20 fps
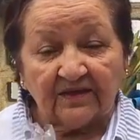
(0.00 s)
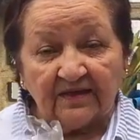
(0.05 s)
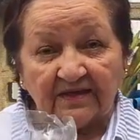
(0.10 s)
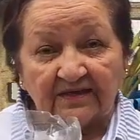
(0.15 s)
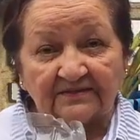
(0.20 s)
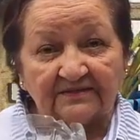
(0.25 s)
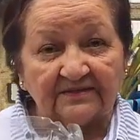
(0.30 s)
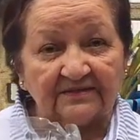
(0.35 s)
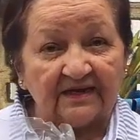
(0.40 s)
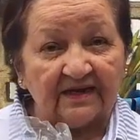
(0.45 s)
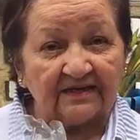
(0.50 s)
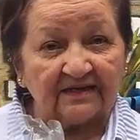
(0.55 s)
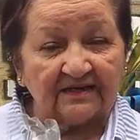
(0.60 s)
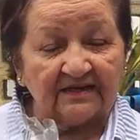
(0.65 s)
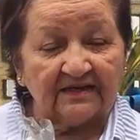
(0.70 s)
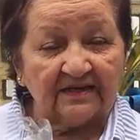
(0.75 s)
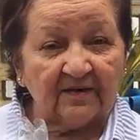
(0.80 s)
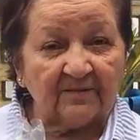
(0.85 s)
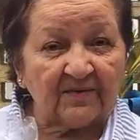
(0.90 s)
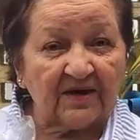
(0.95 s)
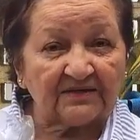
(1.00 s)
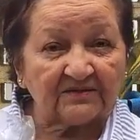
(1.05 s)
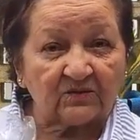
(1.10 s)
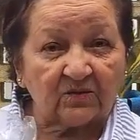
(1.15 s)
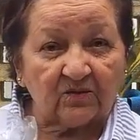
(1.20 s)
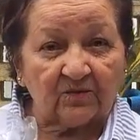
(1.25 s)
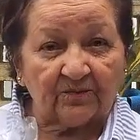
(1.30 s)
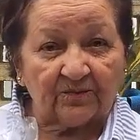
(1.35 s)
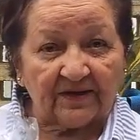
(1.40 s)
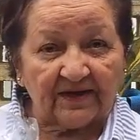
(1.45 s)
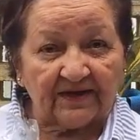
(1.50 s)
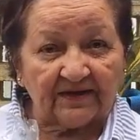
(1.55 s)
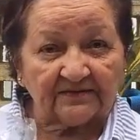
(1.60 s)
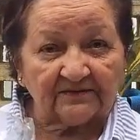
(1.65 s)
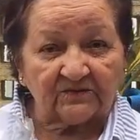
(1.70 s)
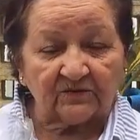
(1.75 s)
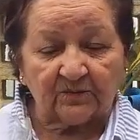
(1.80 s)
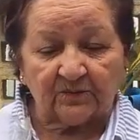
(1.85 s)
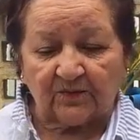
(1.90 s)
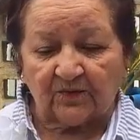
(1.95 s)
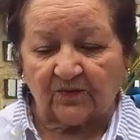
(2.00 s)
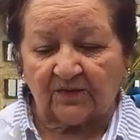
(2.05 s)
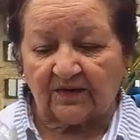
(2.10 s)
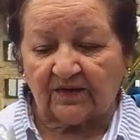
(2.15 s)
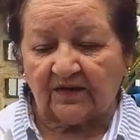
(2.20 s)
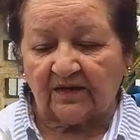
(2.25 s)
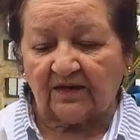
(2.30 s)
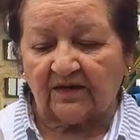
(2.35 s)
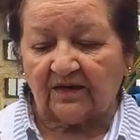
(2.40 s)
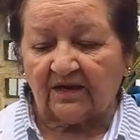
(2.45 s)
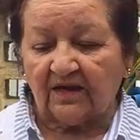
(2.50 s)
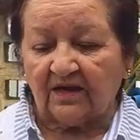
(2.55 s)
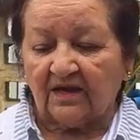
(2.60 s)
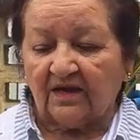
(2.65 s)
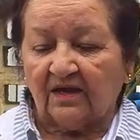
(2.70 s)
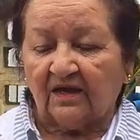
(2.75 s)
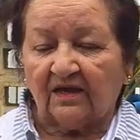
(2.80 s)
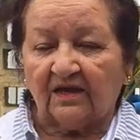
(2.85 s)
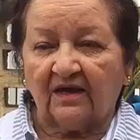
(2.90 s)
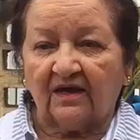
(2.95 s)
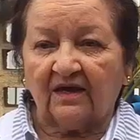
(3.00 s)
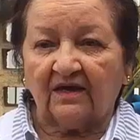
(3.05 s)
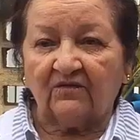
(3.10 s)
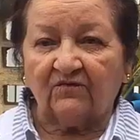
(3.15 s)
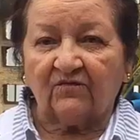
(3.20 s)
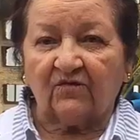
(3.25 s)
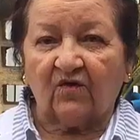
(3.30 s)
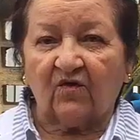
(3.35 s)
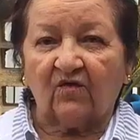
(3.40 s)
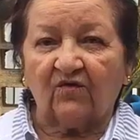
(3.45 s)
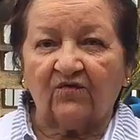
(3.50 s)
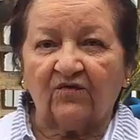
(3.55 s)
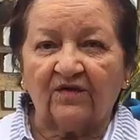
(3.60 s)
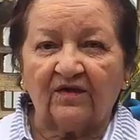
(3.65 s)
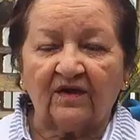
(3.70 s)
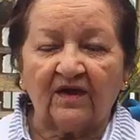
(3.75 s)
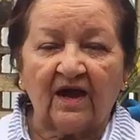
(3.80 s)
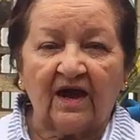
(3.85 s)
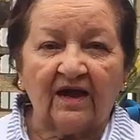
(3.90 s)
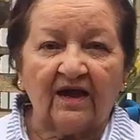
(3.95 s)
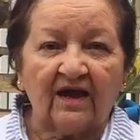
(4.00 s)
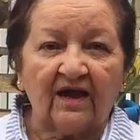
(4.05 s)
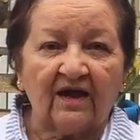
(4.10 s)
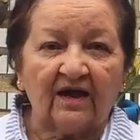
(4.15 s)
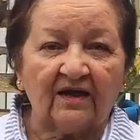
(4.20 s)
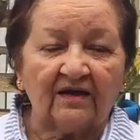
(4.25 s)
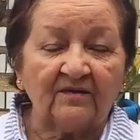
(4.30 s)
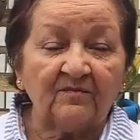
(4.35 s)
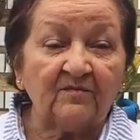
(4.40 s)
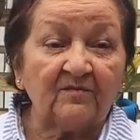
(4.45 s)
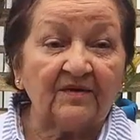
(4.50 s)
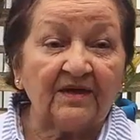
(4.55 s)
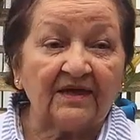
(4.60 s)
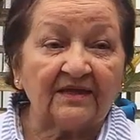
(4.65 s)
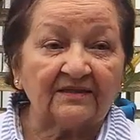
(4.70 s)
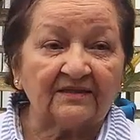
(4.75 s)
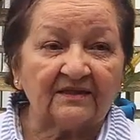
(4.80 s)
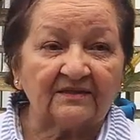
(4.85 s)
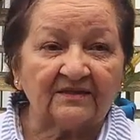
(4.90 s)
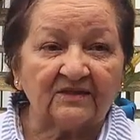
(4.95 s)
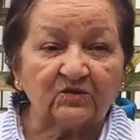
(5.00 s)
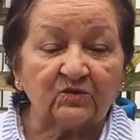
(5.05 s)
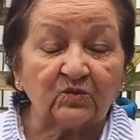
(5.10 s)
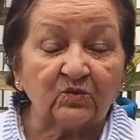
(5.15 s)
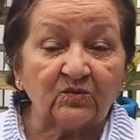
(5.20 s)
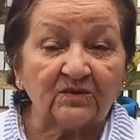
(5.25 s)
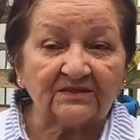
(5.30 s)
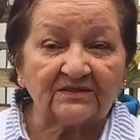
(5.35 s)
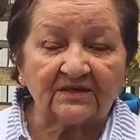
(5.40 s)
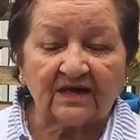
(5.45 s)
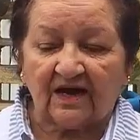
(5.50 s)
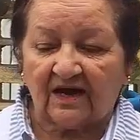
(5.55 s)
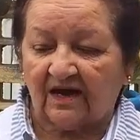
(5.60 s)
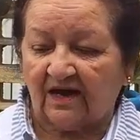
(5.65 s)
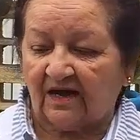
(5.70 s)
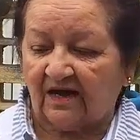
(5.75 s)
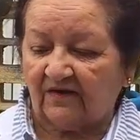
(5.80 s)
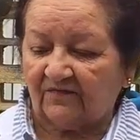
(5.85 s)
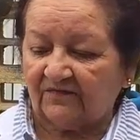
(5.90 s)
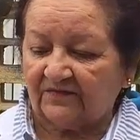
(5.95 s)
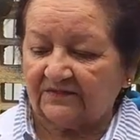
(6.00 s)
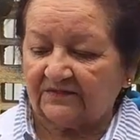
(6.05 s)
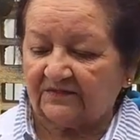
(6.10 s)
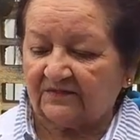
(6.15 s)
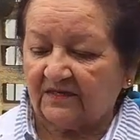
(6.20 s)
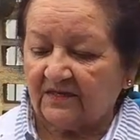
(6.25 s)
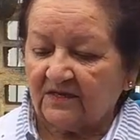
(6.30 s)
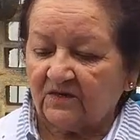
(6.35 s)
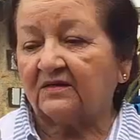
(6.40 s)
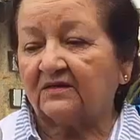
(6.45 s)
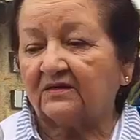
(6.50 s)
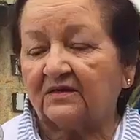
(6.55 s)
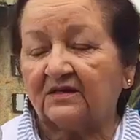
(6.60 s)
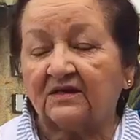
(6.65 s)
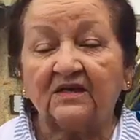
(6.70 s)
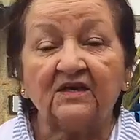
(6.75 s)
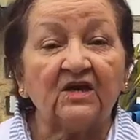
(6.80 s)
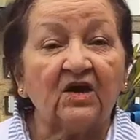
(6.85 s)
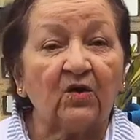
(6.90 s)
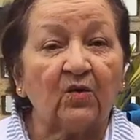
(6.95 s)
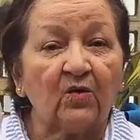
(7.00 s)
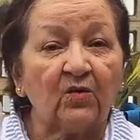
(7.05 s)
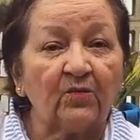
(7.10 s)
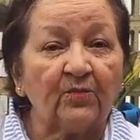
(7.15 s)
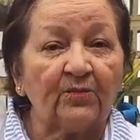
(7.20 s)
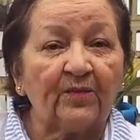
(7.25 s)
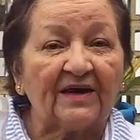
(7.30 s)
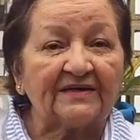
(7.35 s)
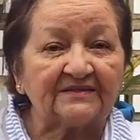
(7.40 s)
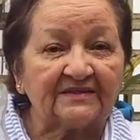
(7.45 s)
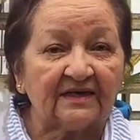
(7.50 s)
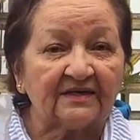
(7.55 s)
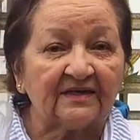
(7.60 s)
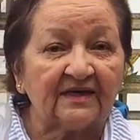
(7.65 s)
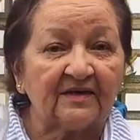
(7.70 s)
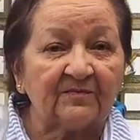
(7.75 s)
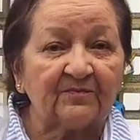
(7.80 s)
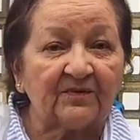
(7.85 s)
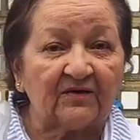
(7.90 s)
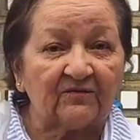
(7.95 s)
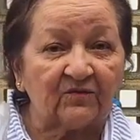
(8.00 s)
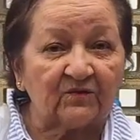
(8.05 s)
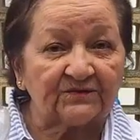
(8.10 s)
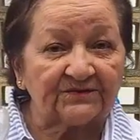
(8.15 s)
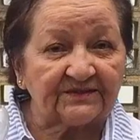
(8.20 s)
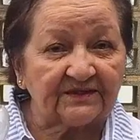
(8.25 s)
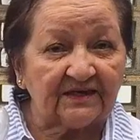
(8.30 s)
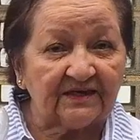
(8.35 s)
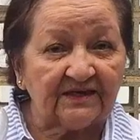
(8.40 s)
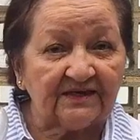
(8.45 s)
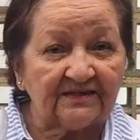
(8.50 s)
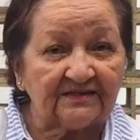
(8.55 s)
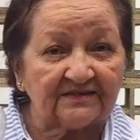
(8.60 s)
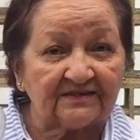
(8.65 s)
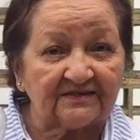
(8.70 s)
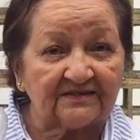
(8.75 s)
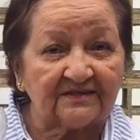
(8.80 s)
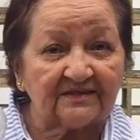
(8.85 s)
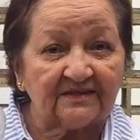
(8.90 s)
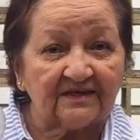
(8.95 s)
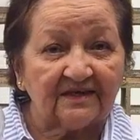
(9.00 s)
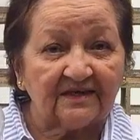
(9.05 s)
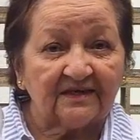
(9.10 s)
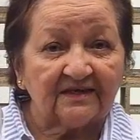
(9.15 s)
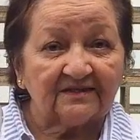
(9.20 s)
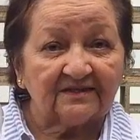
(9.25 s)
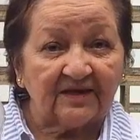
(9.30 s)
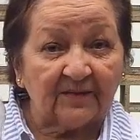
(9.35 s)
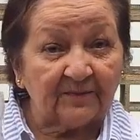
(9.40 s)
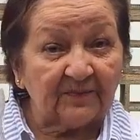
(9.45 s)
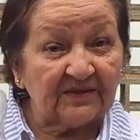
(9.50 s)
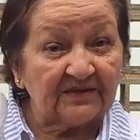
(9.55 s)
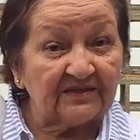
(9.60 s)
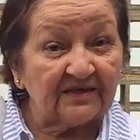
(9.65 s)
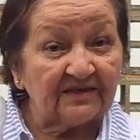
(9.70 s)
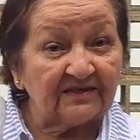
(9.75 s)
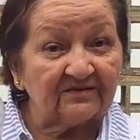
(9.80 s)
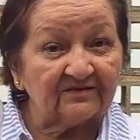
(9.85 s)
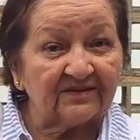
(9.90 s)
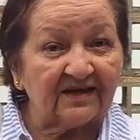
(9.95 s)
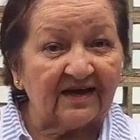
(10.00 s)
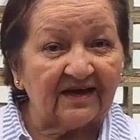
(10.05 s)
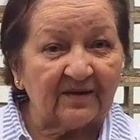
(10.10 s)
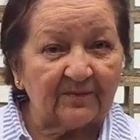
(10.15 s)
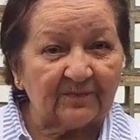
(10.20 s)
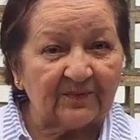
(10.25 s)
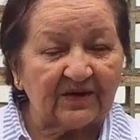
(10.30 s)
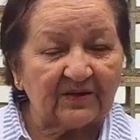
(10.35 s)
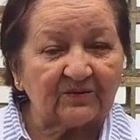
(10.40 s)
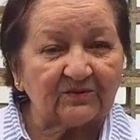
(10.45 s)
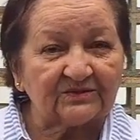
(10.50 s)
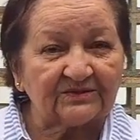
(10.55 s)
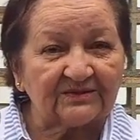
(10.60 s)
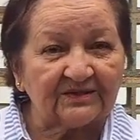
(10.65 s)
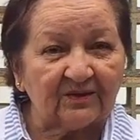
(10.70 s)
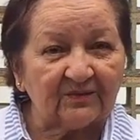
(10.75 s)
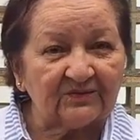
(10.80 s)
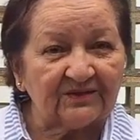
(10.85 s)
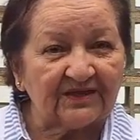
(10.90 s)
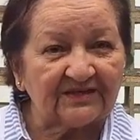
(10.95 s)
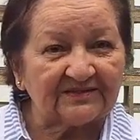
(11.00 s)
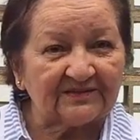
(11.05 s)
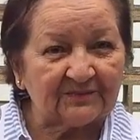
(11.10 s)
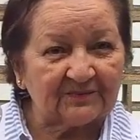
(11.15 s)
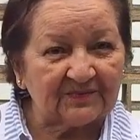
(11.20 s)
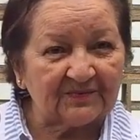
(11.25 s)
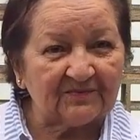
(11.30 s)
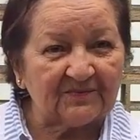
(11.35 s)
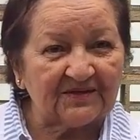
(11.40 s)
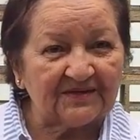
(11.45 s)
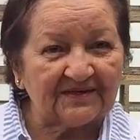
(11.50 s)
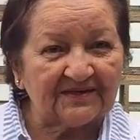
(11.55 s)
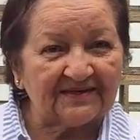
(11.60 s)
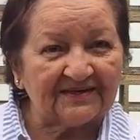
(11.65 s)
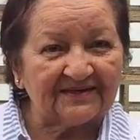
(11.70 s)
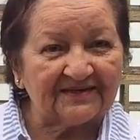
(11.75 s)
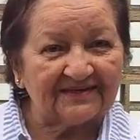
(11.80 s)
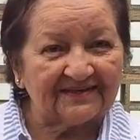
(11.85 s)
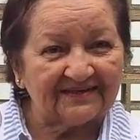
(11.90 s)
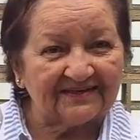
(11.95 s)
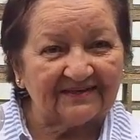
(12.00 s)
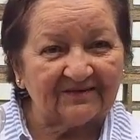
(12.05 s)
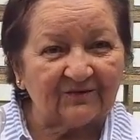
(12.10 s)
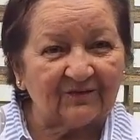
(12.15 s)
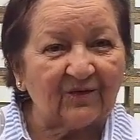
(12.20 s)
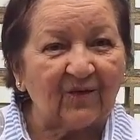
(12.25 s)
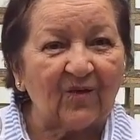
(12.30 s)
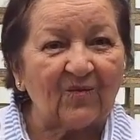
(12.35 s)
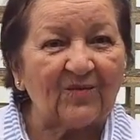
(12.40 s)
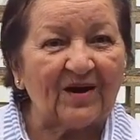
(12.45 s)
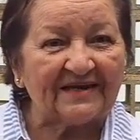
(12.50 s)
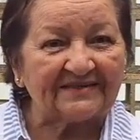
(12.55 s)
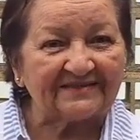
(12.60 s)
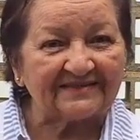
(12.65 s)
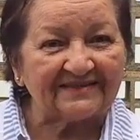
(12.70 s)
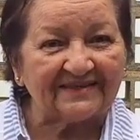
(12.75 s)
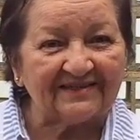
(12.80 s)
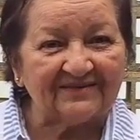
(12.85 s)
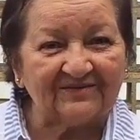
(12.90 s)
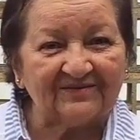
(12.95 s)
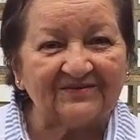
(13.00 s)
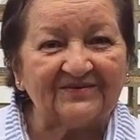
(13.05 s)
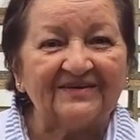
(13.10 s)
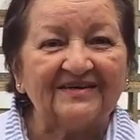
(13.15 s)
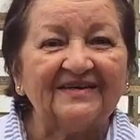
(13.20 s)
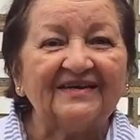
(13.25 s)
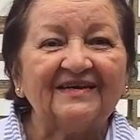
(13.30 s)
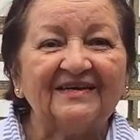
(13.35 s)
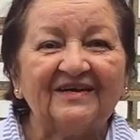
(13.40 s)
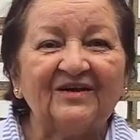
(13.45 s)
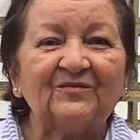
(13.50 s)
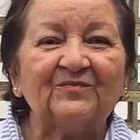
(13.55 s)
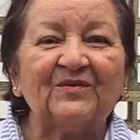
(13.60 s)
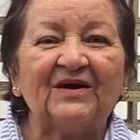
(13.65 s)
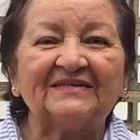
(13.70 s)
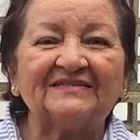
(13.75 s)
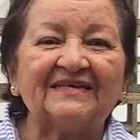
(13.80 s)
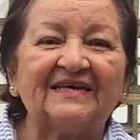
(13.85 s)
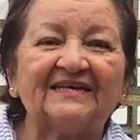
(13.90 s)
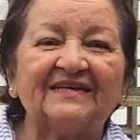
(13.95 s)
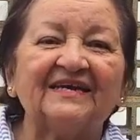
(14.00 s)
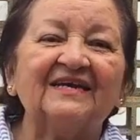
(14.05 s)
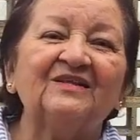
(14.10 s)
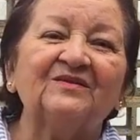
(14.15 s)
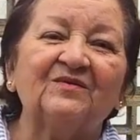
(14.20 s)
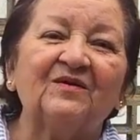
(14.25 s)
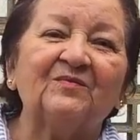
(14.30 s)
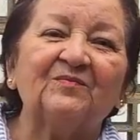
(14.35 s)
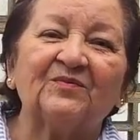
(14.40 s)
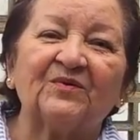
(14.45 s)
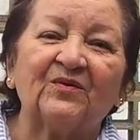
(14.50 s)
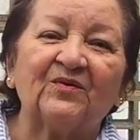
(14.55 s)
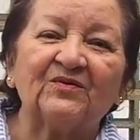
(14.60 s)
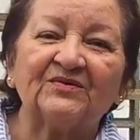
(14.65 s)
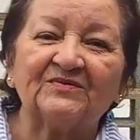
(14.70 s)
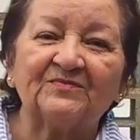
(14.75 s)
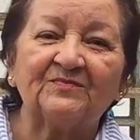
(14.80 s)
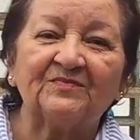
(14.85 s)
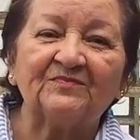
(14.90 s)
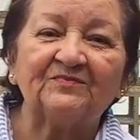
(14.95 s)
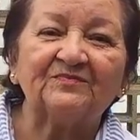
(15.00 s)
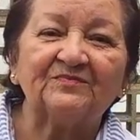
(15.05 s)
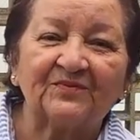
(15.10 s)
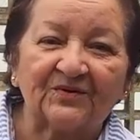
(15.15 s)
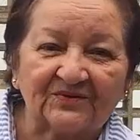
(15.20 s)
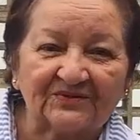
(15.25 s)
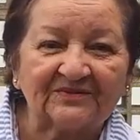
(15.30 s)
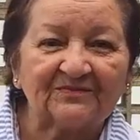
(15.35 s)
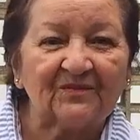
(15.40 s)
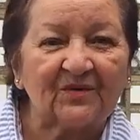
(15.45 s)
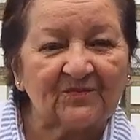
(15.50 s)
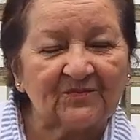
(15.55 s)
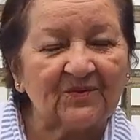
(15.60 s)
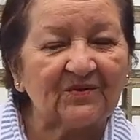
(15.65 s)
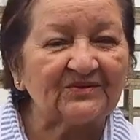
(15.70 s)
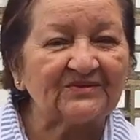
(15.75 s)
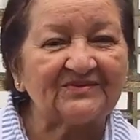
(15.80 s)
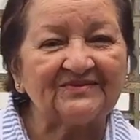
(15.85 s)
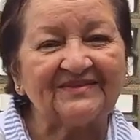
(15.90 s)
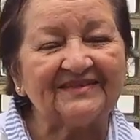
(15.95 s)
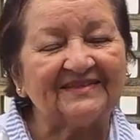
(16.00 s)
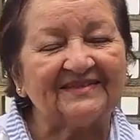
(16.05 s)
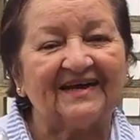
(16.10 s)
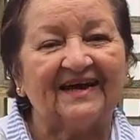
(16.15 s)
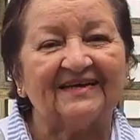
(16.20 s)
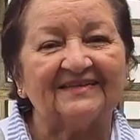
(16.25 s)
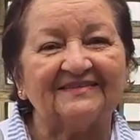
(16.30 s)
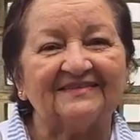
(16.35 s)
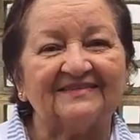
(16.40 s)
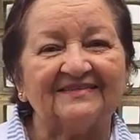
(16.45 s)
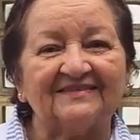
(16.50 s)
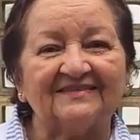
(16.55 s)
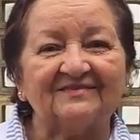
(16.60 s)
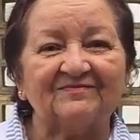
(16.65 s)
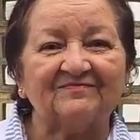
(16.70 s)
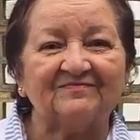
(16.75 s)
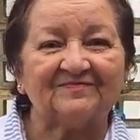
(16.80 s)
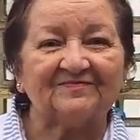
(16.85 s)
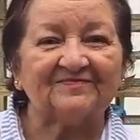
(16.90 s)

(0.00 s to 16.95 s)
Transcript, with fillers: Esse daqui é mais complexo porque é, envolve a emenda de duas garrafas que eu passarei para vocês, dependendo da repercussão dessa primeira informação, eu passarei numa próxima, próxima oportunidade.